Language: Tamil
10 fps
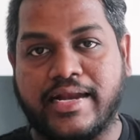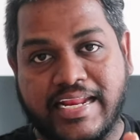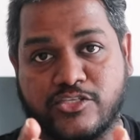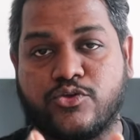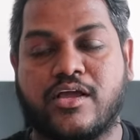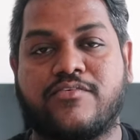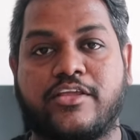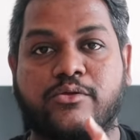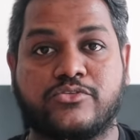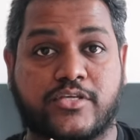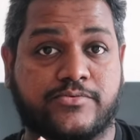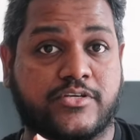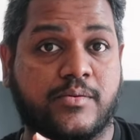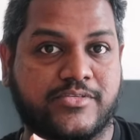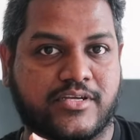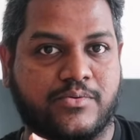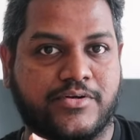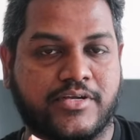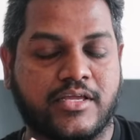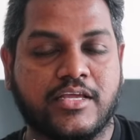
அன்லெஸ் யூ ஹேவ் அ ஹியூஜ் சப்ஸ்கிரைபர்ஸ் கவுண்ட்